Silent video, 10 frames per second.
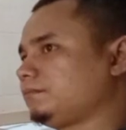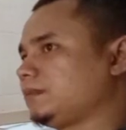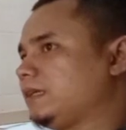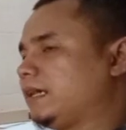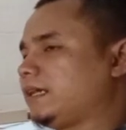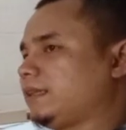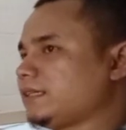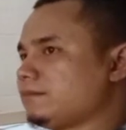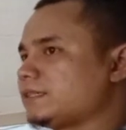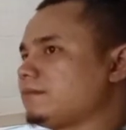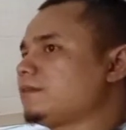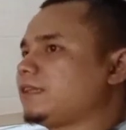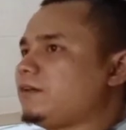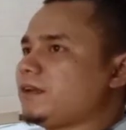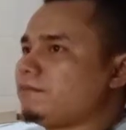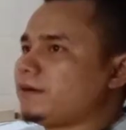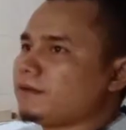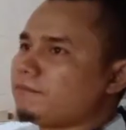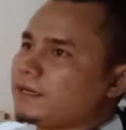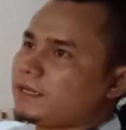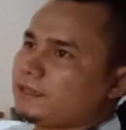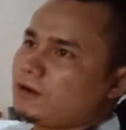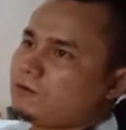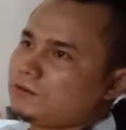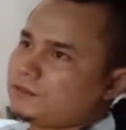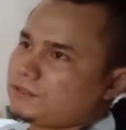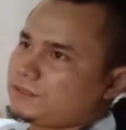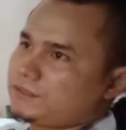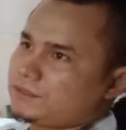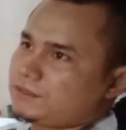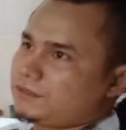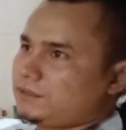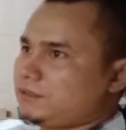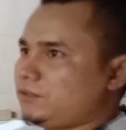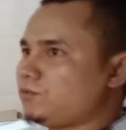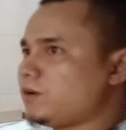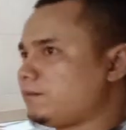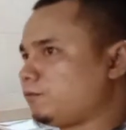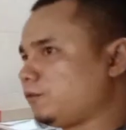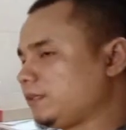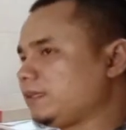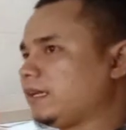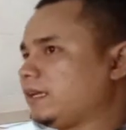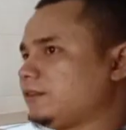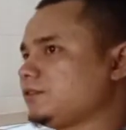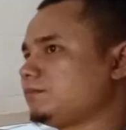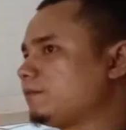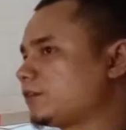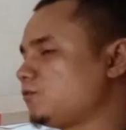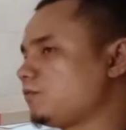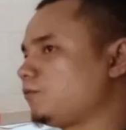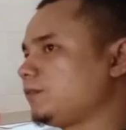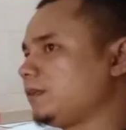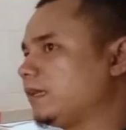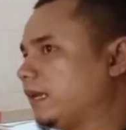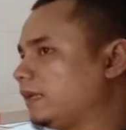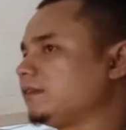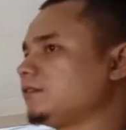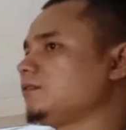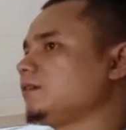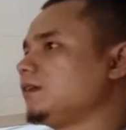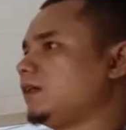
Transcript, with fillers: ya kita sama-sama tahu ya bagaimana tahun eh, uh, 23 itu 1923-an itu